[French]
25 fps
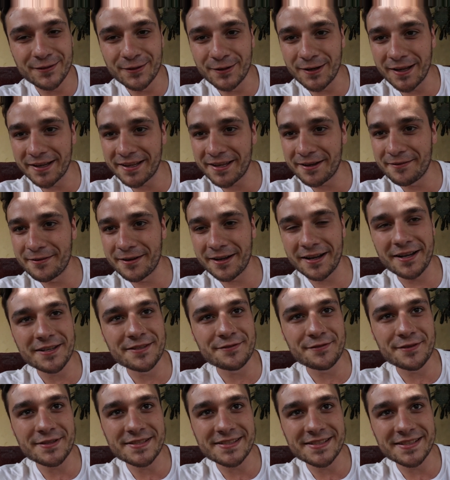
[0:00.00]
de la caméra.
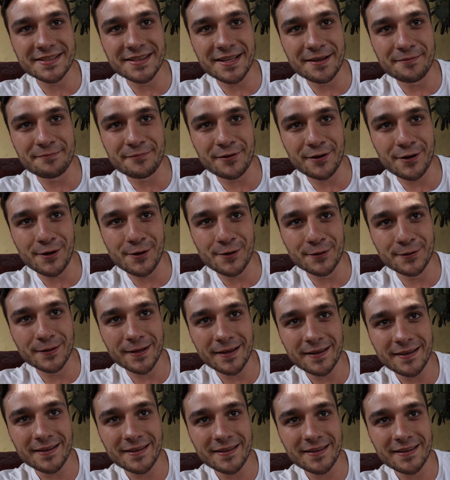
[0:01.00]
Je vais essayer de la
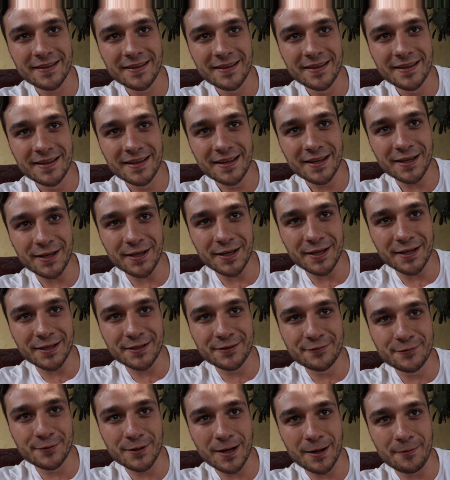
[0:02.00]
prendre
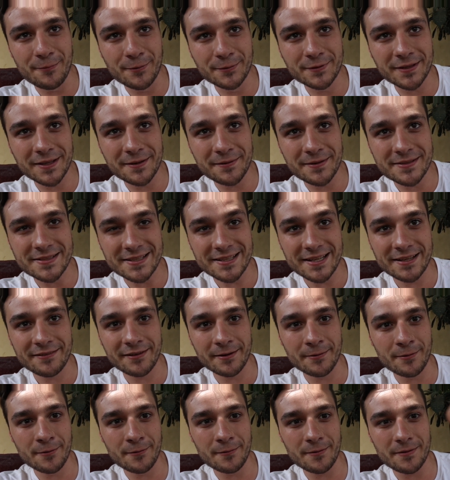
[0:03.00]
et de vous la montrer parce qu'elle est
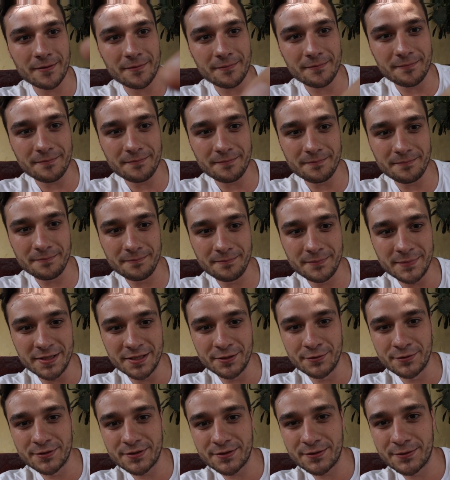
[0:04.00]
vraiment
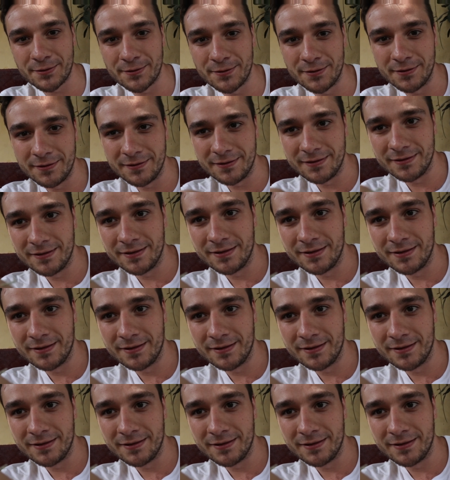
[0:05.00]
minuscule.